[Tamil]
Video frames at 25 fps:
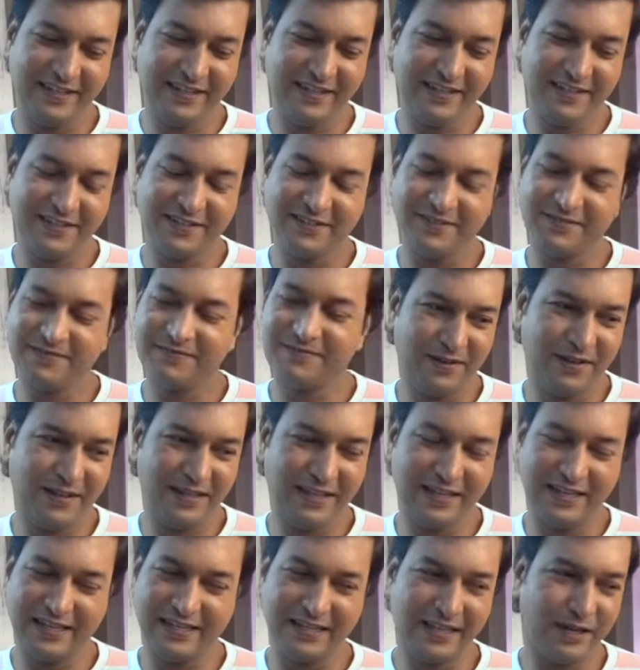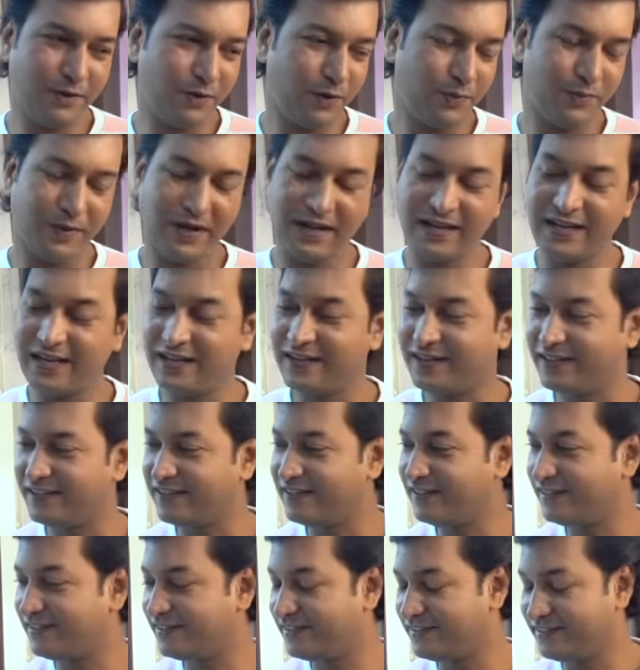சரி இங்க நின்னாலே ஒரு மாதிரியா
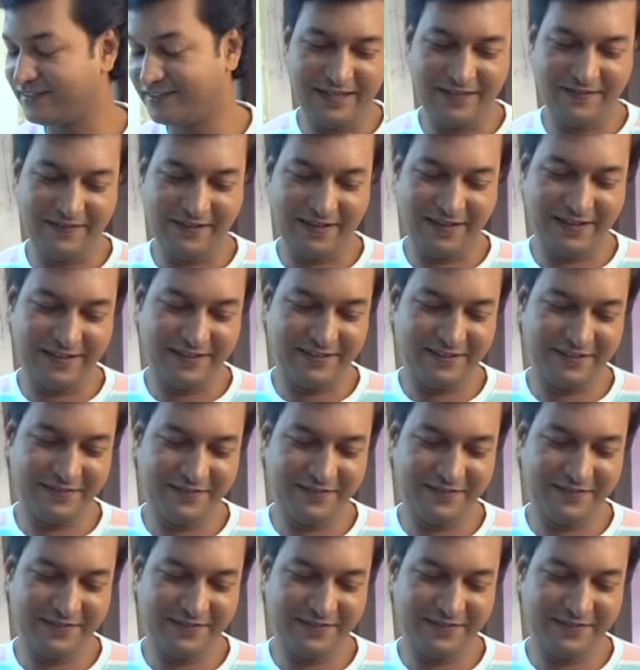இருக்கு உன்னை பார்த்துட்டு